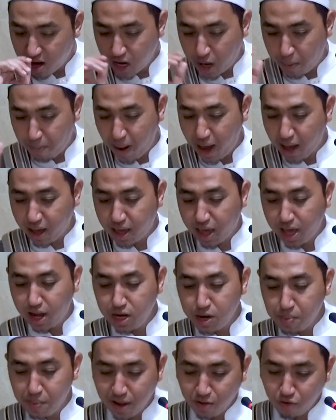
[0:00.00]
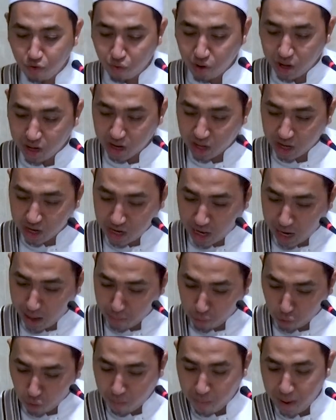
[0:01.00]
Dipanggil, dimasukkan ke
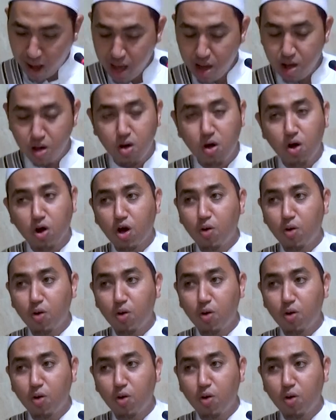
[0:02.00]
dalam rumah,